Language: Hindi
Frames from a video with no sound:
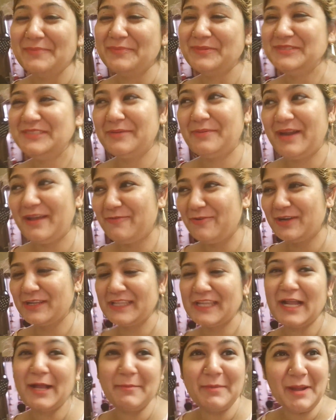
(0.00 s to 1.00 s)
मुझे बड़ा वो
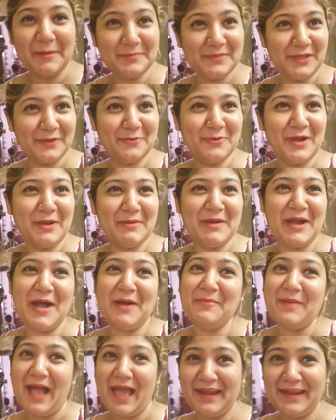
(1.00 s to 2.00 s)
लगता है अब आप देखो अब
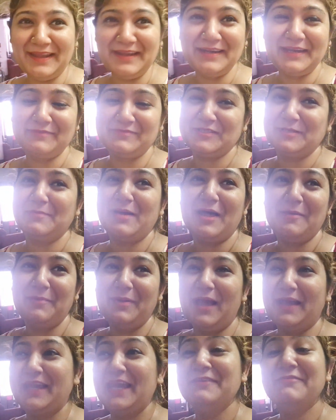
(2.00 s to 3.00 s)
हमारे ही जबान
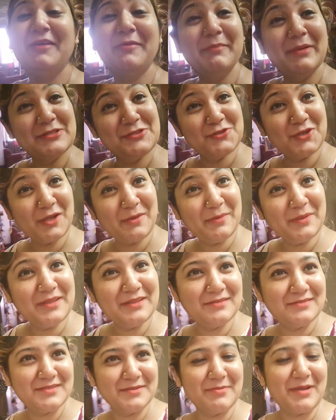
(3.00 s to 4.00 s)
में आ गया इनफैक्ट बच्चों के भी
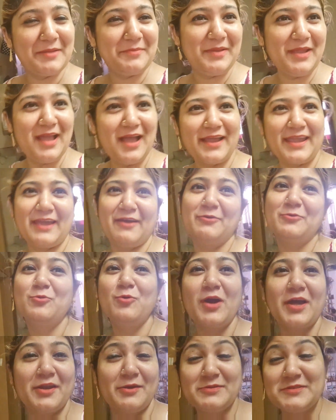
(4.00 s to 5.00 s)
जबान में आ गया
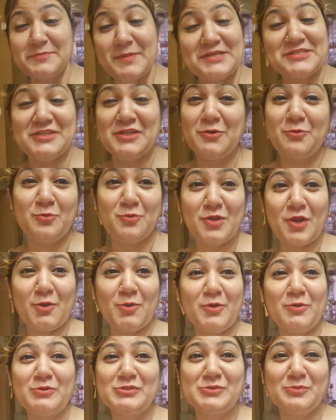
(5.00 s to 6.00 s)
उनको स्पेशली रुद्रा
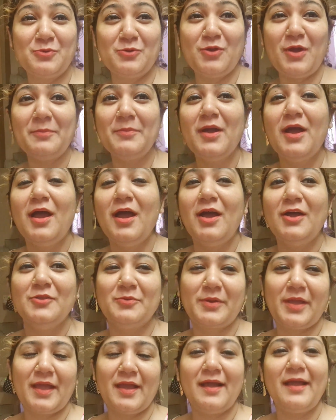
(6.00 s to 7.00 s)
को कुछ बोलो आप
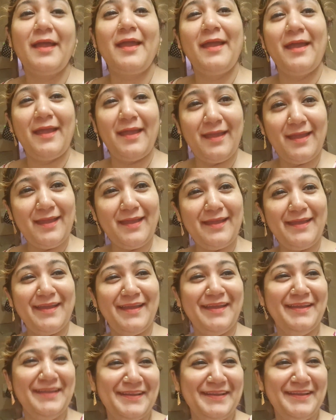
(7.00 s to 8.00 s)
तो कहेगा हैं